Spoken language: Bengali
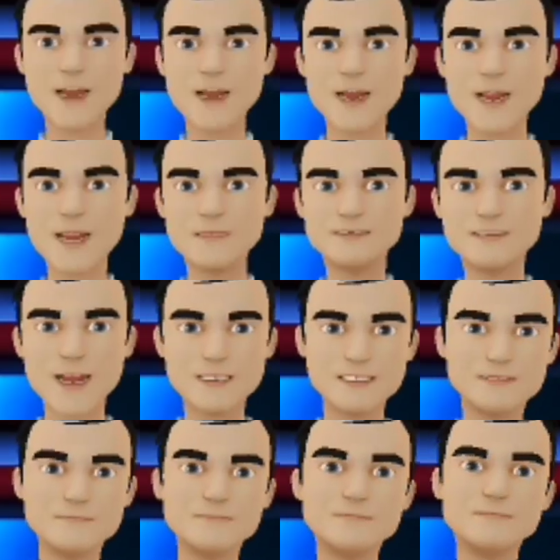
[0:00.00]
বাট চোট
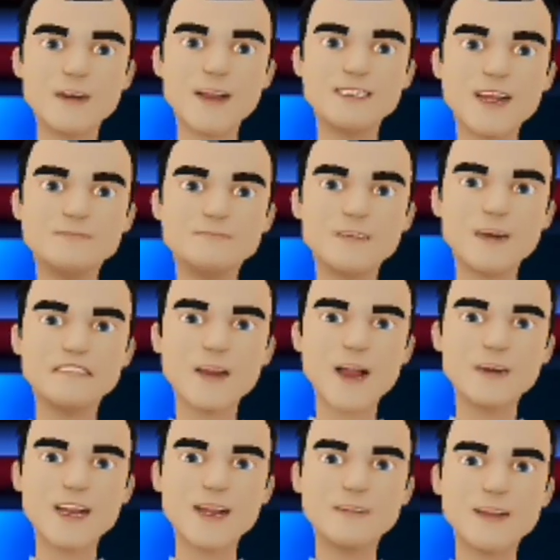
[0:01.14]
সমস্যাটাই কিন্তু
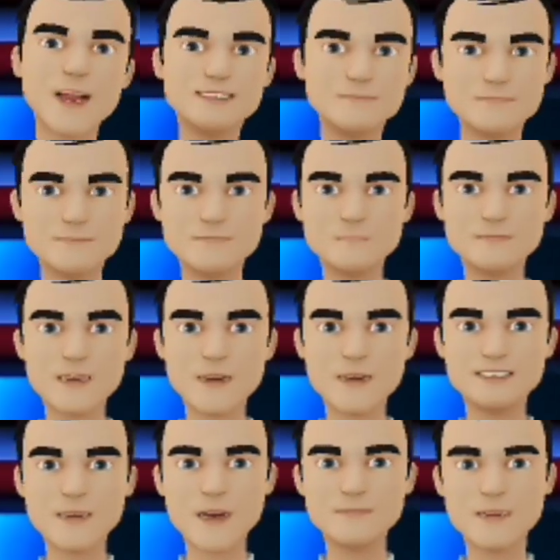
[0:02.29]
বেশি ভোগাচ্ছে এই
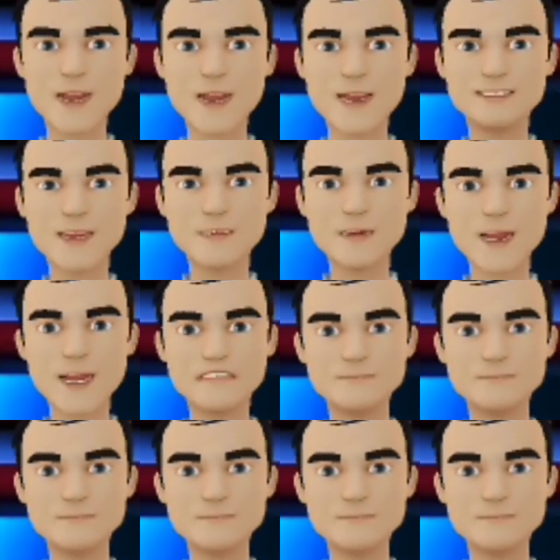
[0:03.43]
এটিকে মোহনবাগান দলকে